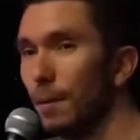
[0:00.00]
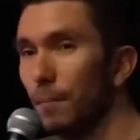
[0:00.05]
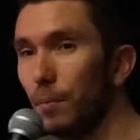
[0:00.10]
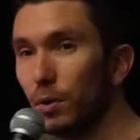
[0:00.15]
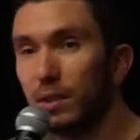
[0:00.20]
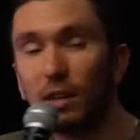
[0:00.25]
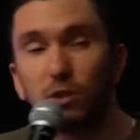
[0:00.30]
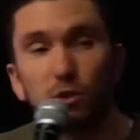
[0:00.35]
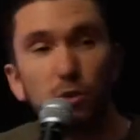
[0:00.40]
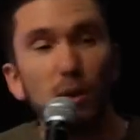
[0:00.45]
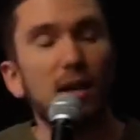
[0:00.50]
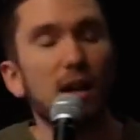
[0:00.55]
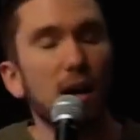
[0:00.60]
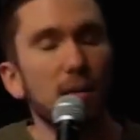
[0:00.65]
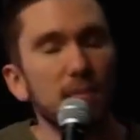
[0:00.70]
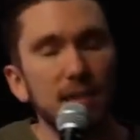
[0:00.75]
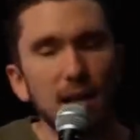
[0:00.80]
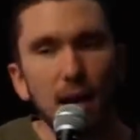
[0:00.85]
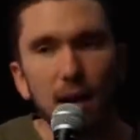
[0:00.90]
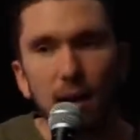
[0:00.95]
Peut-être tu es
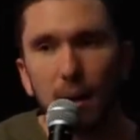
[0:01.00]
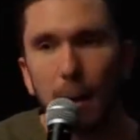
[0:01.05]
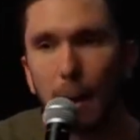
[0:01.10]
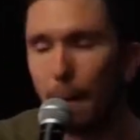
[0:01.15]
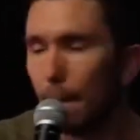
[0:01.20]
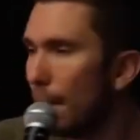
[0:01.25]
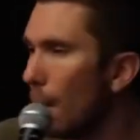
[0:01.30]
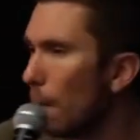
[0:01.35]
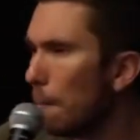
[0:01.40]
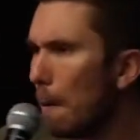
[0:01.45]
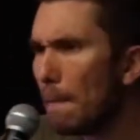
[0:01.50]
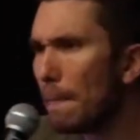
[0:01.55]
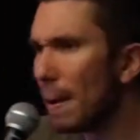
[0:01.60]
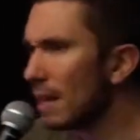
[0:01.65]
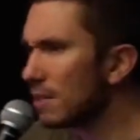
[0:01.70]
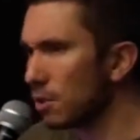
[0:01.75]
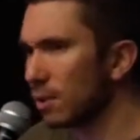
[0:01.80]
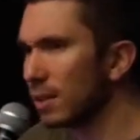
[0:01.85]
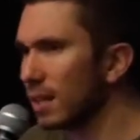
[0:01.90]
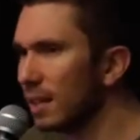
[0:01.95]
comme ça. Mais on ne peut pas se